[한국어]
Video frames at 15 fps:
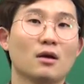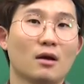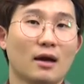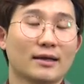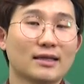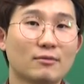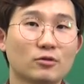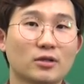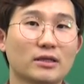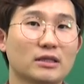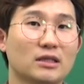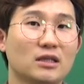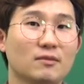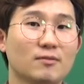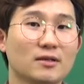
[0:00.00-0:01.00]
하다못해
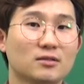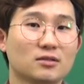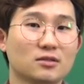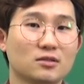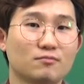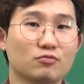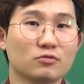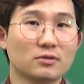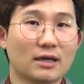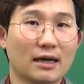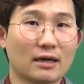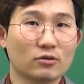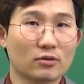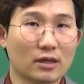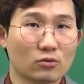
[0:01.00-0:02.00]
EBS를 푼다
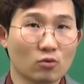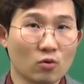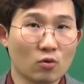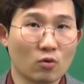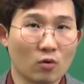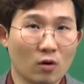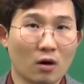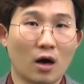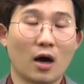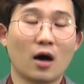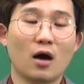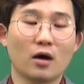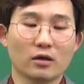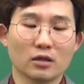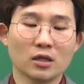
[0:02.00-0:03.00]
하더라도
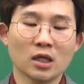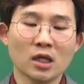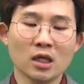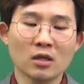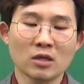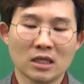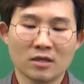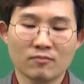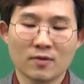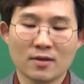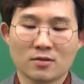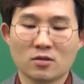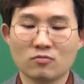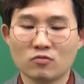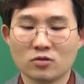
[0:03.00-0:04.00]
아, 이
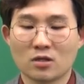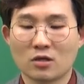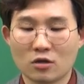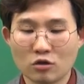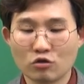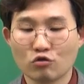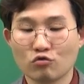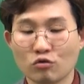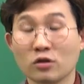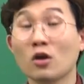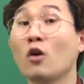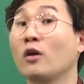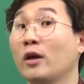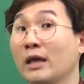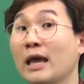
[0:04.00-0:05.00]
EBS 문제는 수능
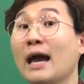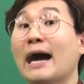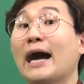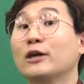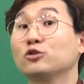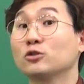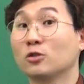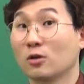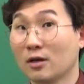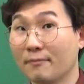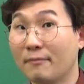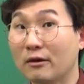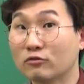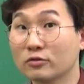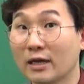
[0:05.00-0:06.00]
경향에 아주
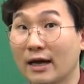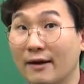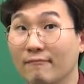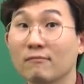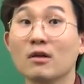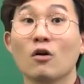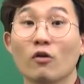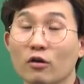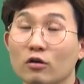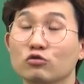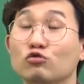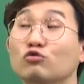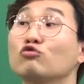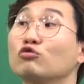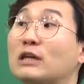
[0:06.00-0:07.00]
적합하구나. 이건
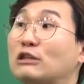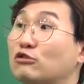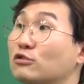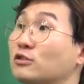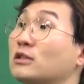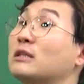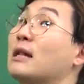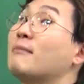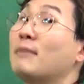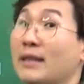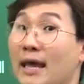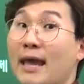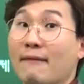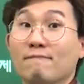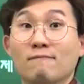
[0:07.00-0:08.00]
수능에 출제될
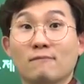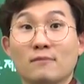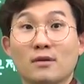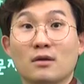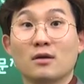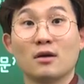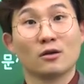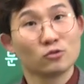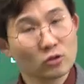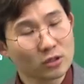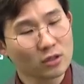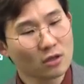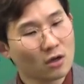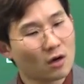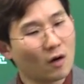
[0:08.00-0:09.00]
만해.
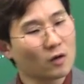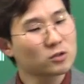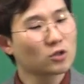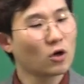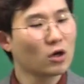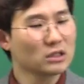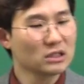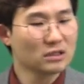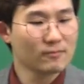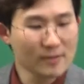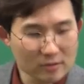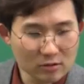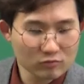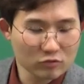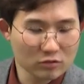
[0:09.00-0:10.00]
또는 저
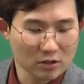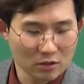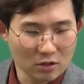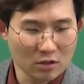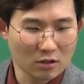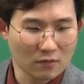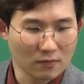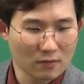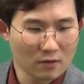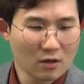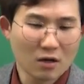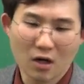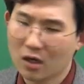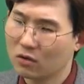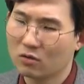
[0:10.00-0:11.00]
EBS 문제는
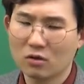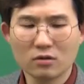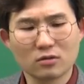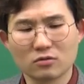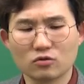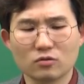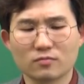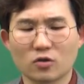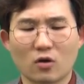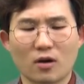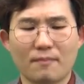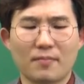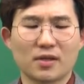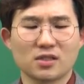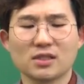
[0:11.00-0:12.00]
이거는 좀
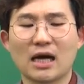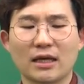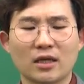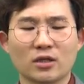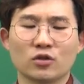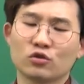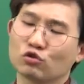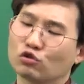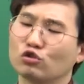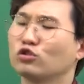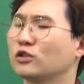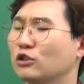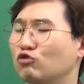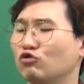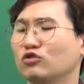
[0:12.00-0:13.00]
적합하지가 않아. 이건
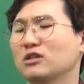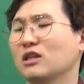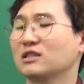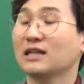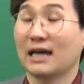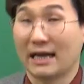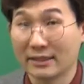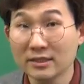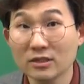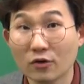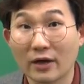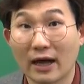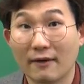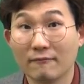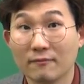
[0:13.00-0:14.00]
수능에 출제되지 않을
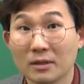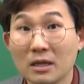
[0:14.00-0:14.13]
거야.